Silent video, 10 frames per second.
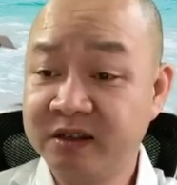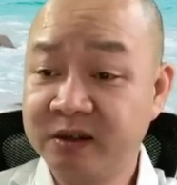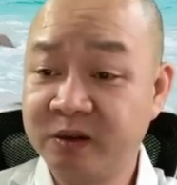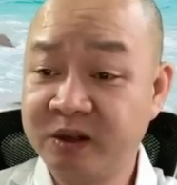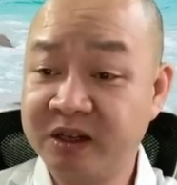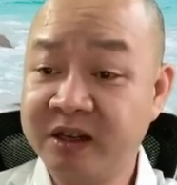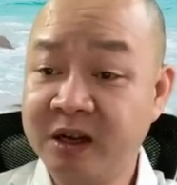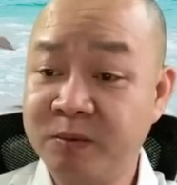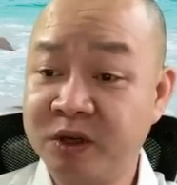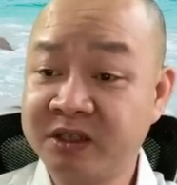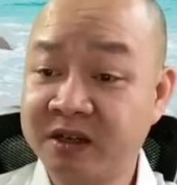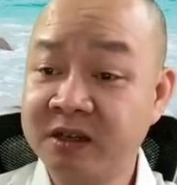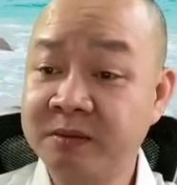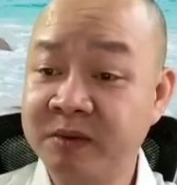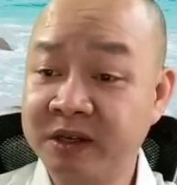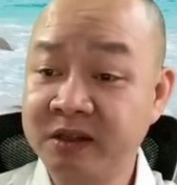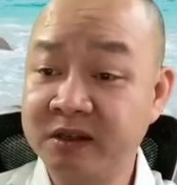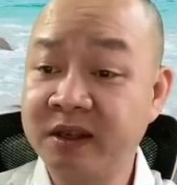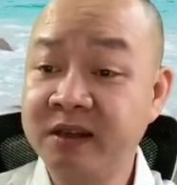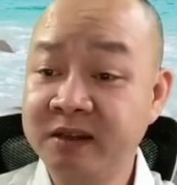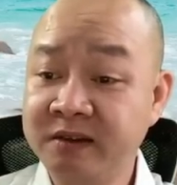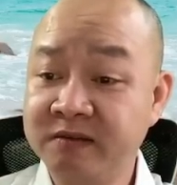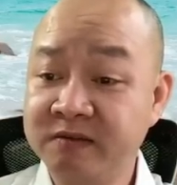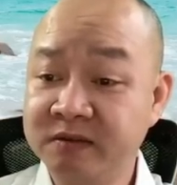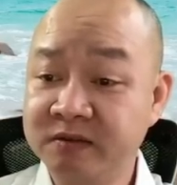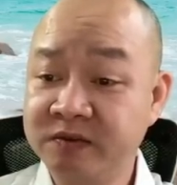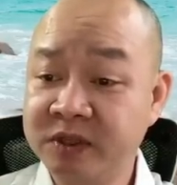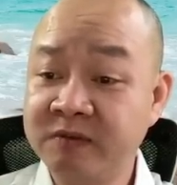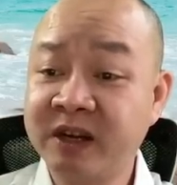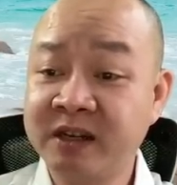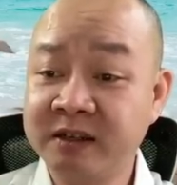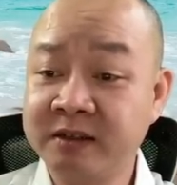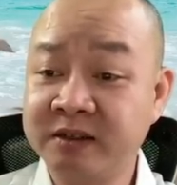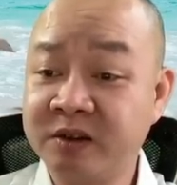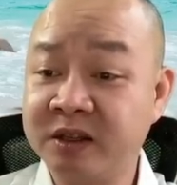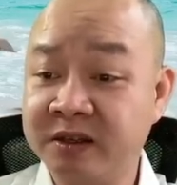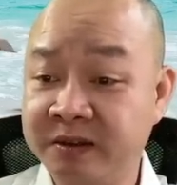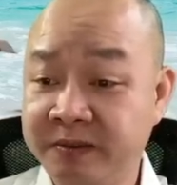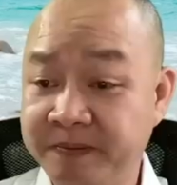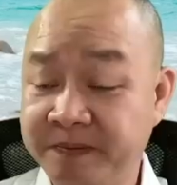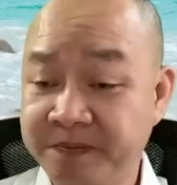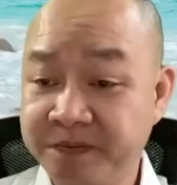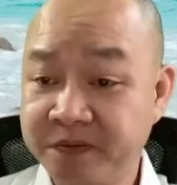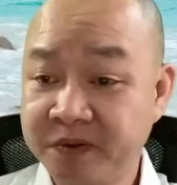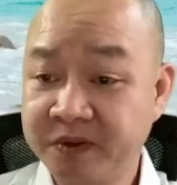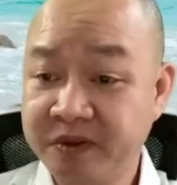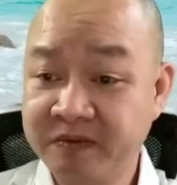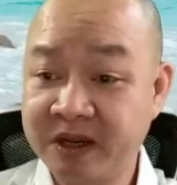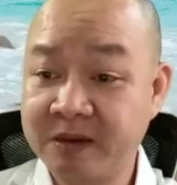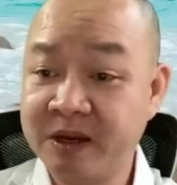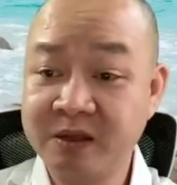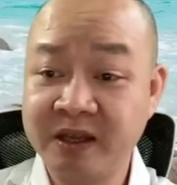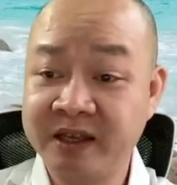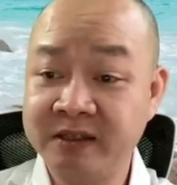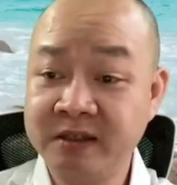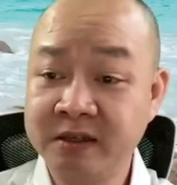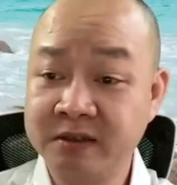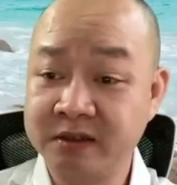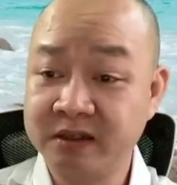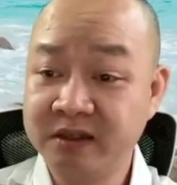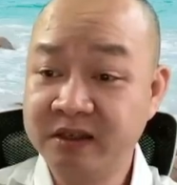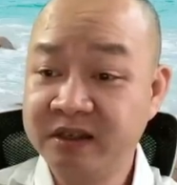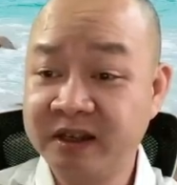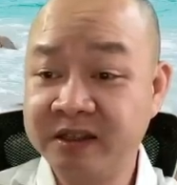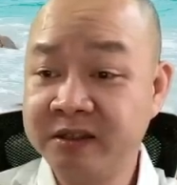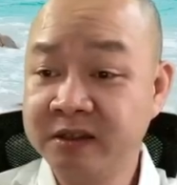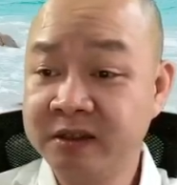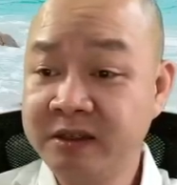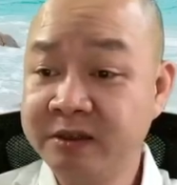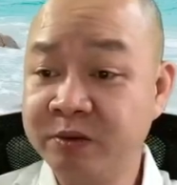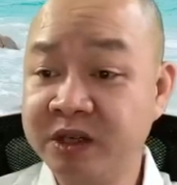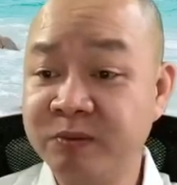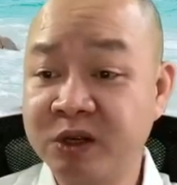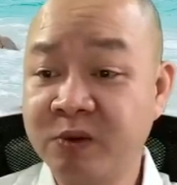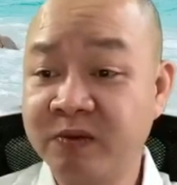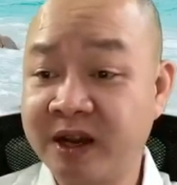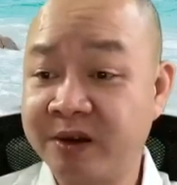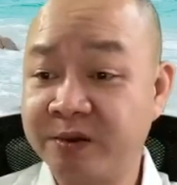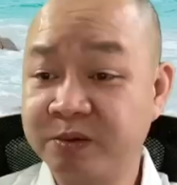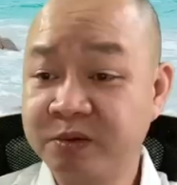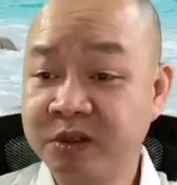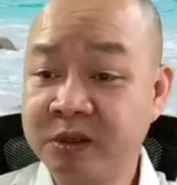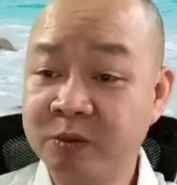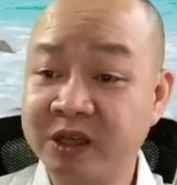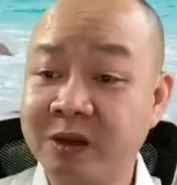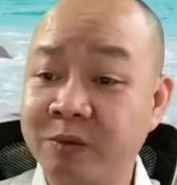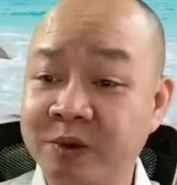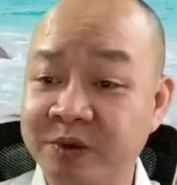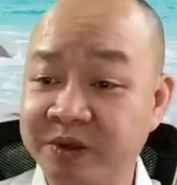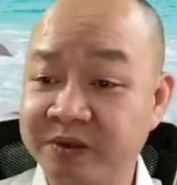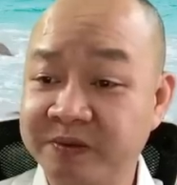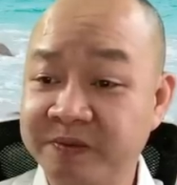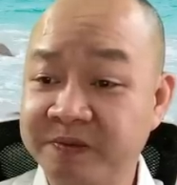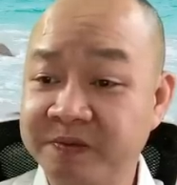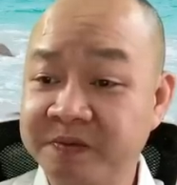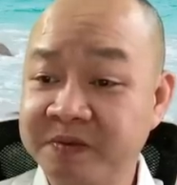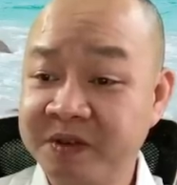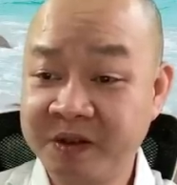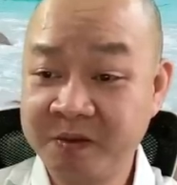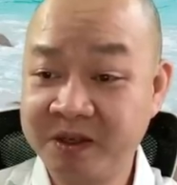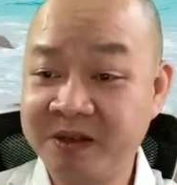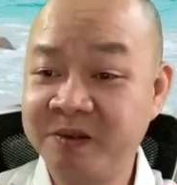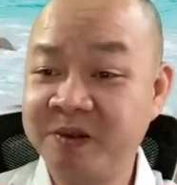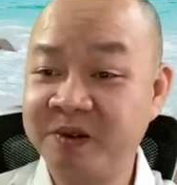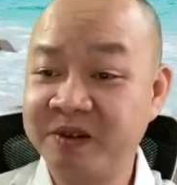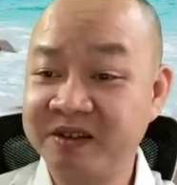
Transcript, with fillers: có thể thiết lập một cái trật tự mới tử tế hơn, nhân văn hơn cho đợt tới. Và các bác thì ngày trước rồi, ngày trước rất nhiều người muốn động vào nhưng không thể động nổi, không thể động nổi